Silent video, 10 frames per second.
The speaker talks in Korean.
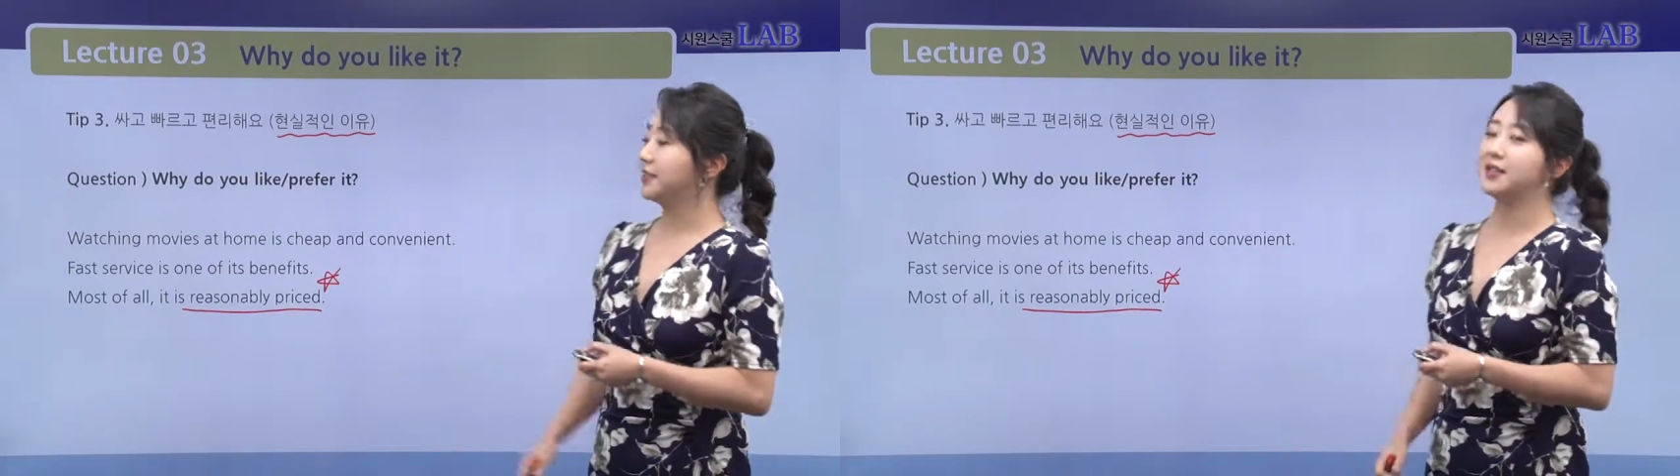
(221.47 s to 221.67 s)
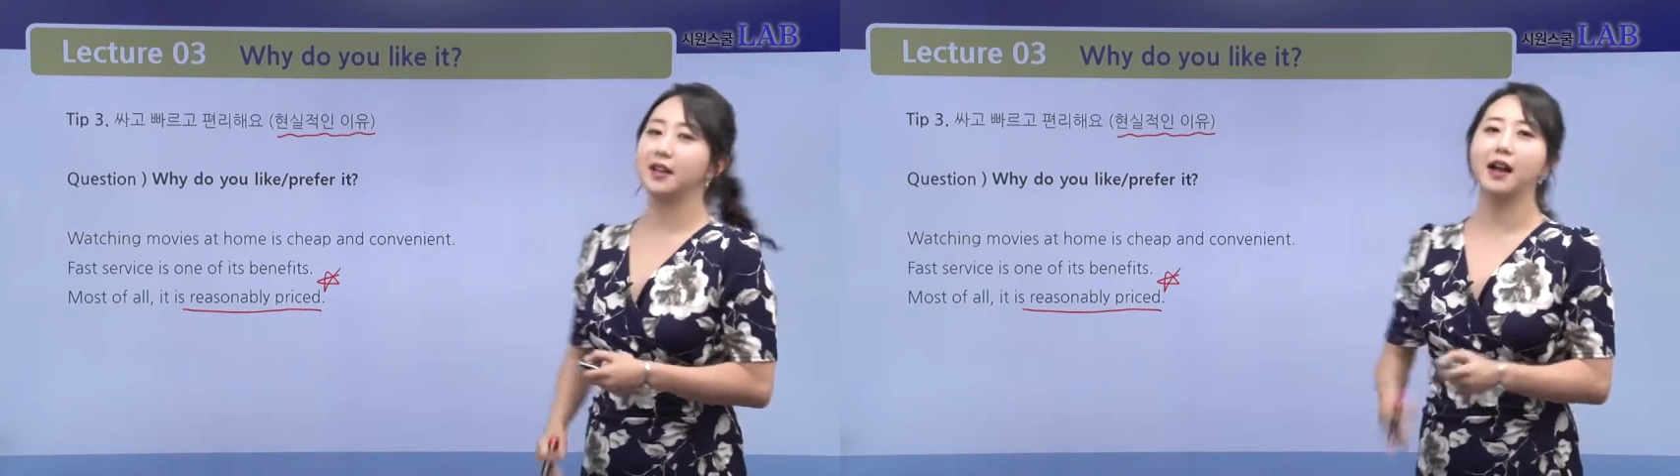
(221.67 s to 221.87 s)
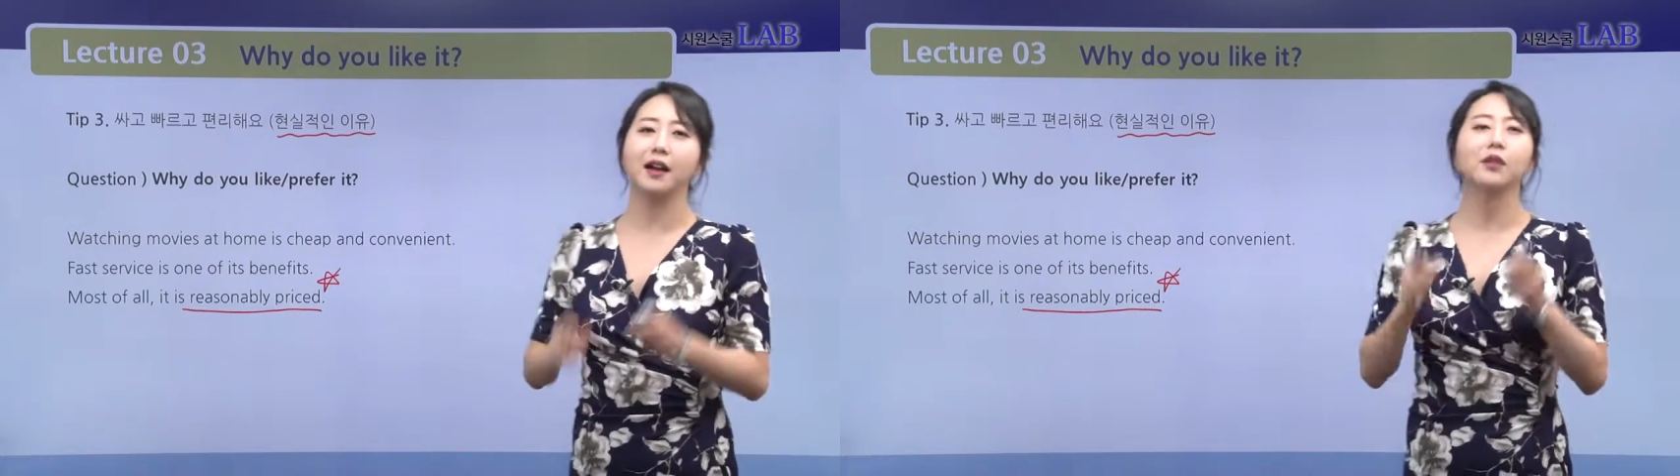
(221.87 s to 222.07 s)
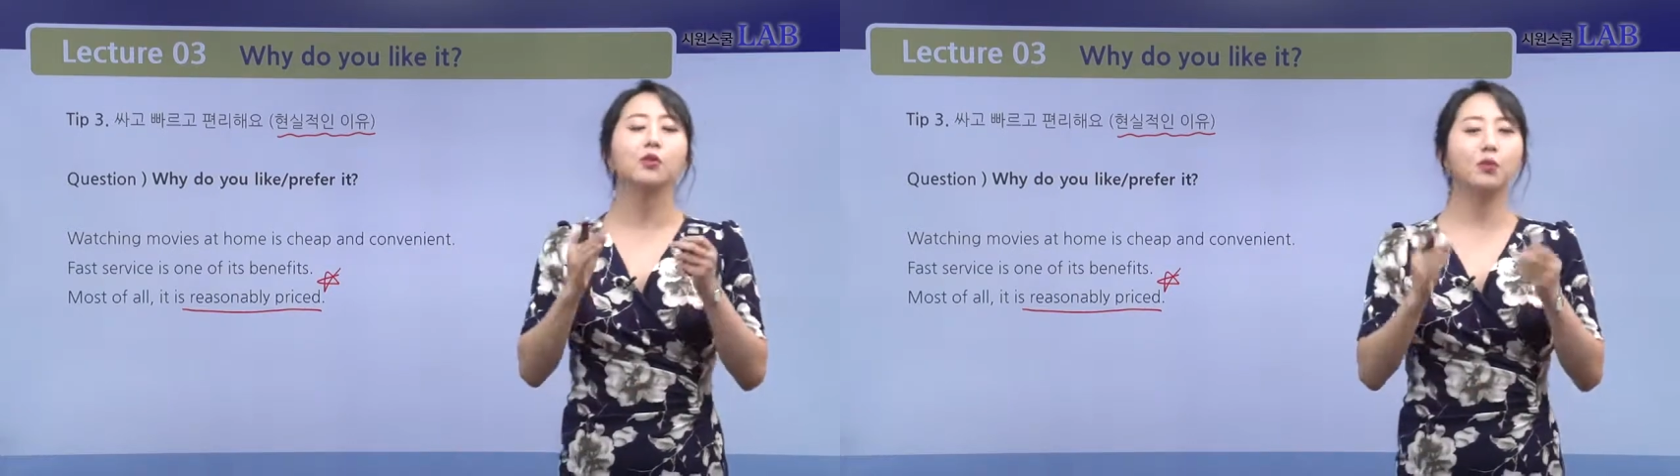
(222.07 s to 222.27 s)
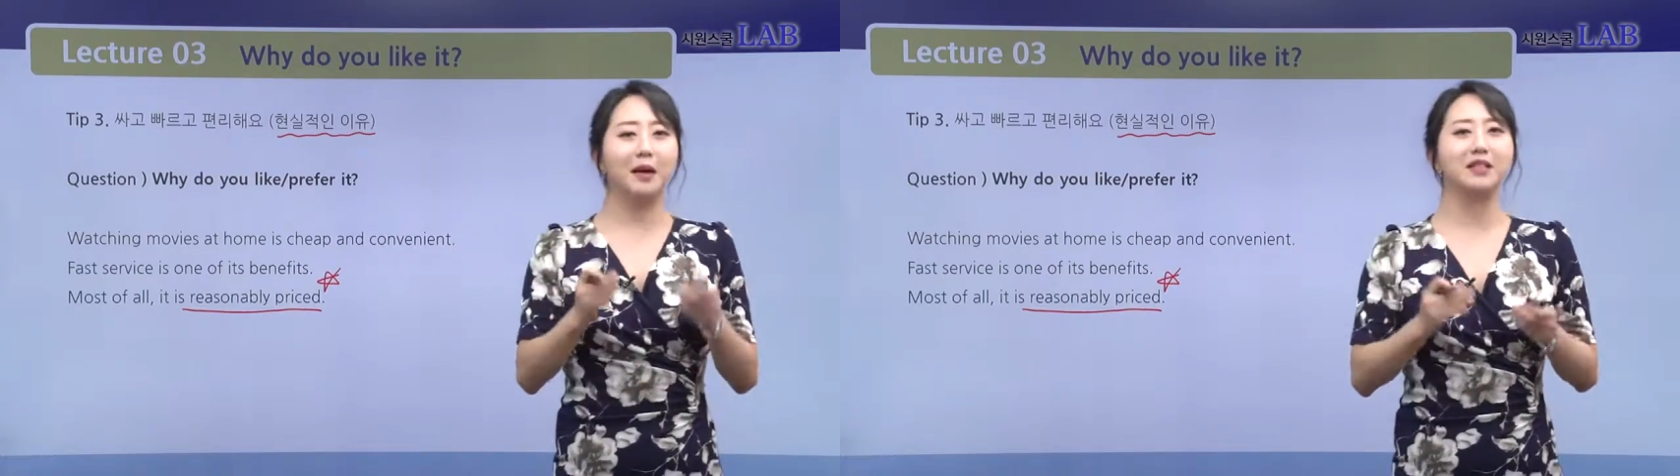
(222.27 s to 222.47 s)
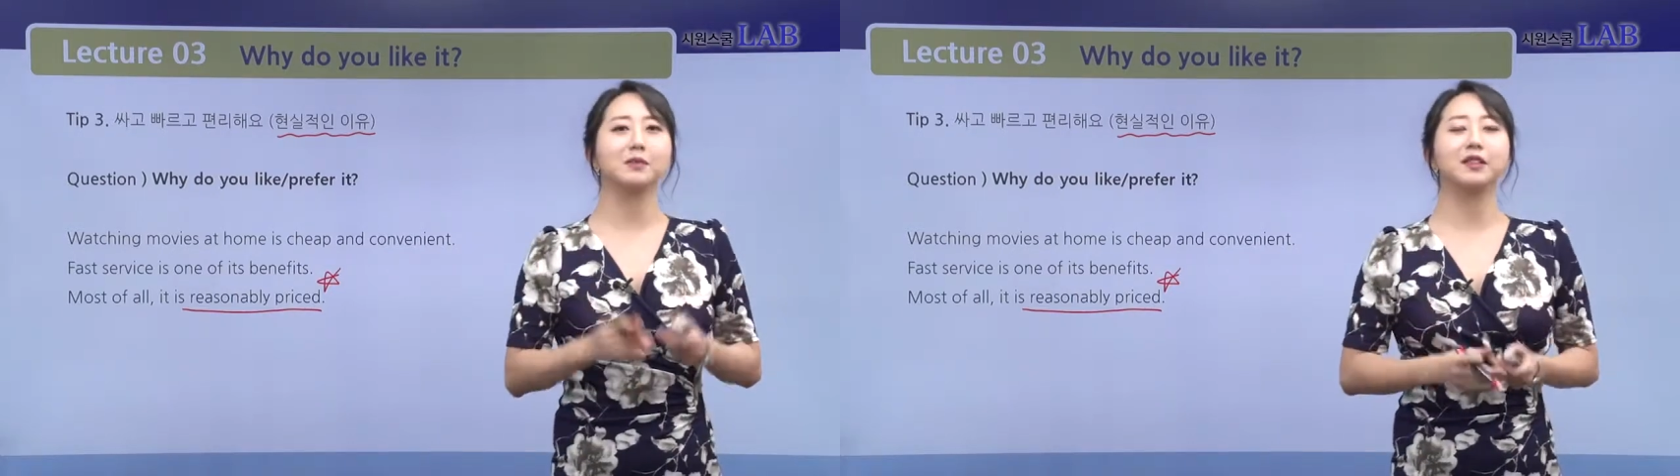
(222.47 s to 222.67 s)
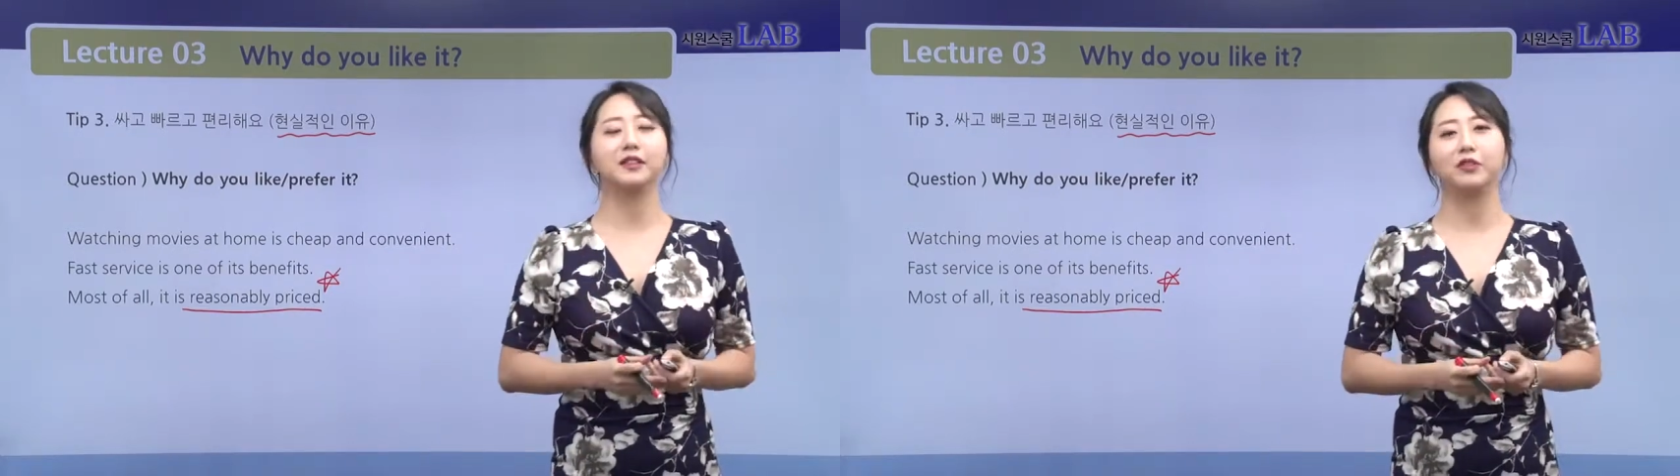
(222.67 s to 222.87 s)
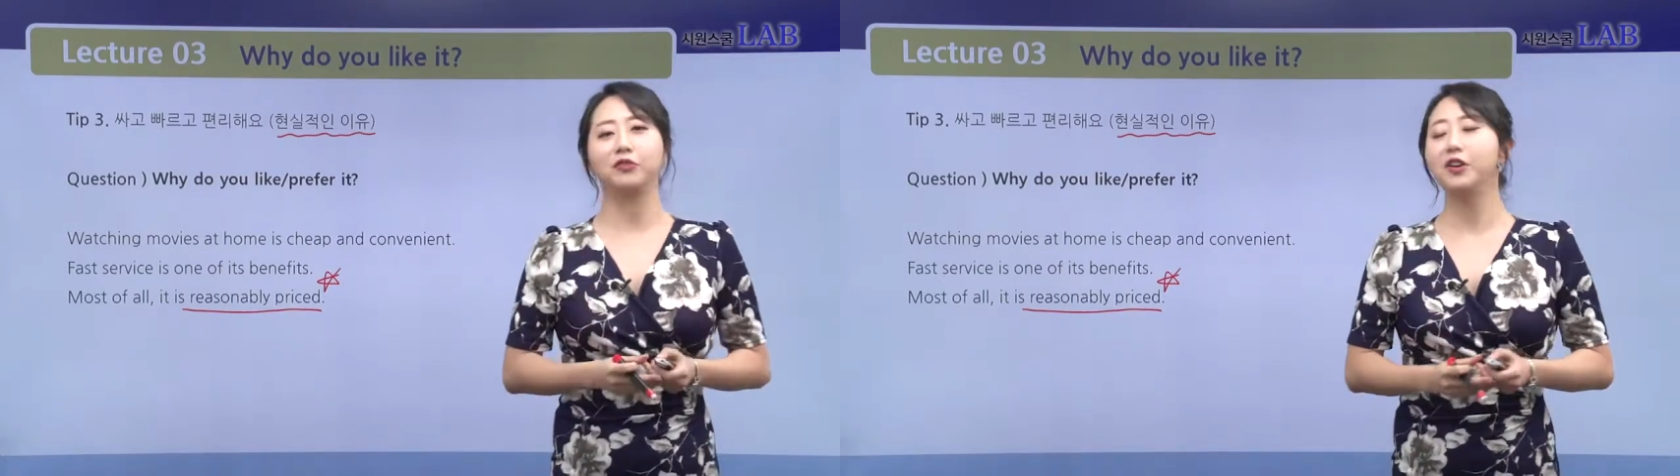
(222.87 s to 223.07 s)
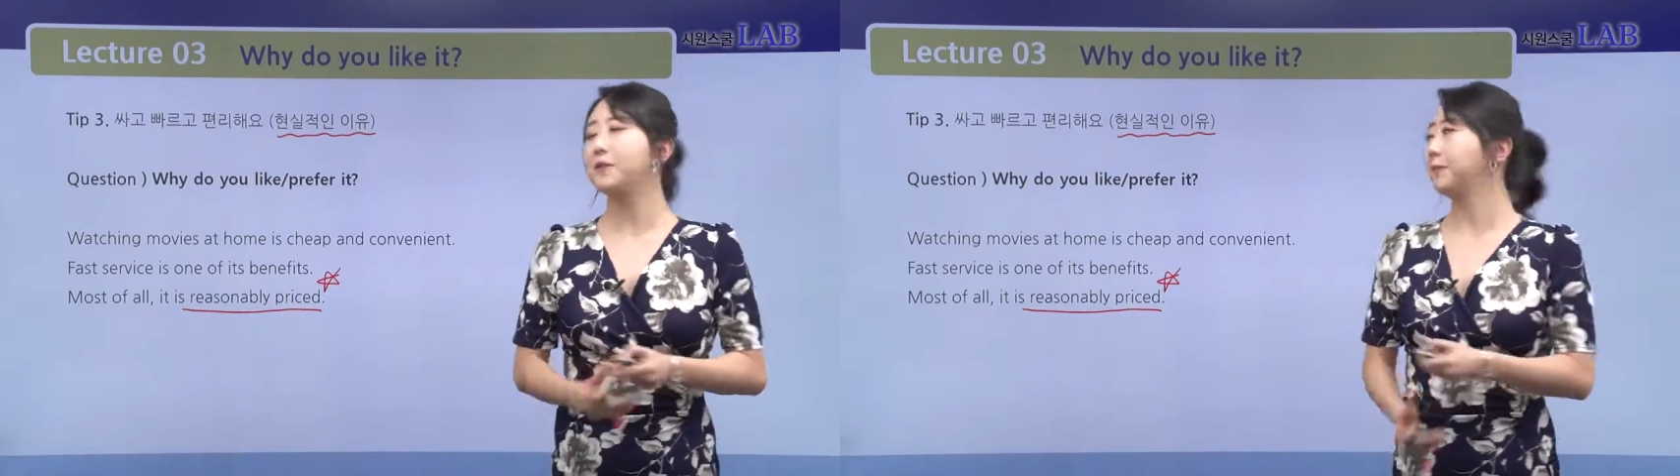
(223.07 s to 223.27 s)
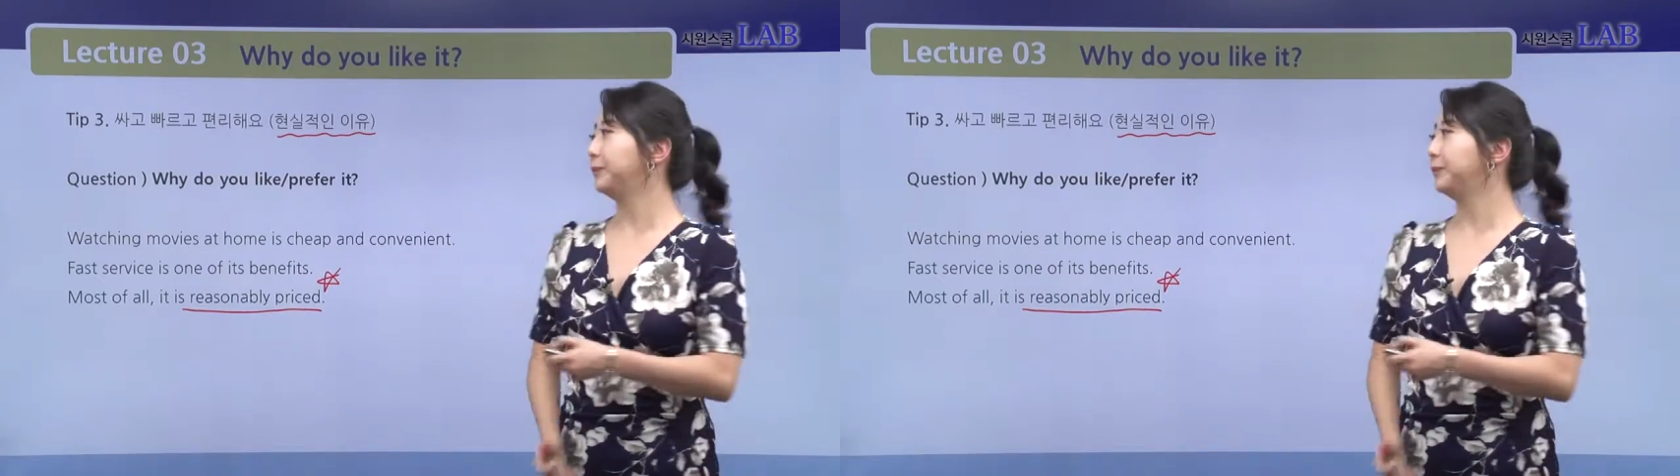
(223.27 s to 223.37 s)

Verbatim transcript: 제가 꼭 말씀을 드리고요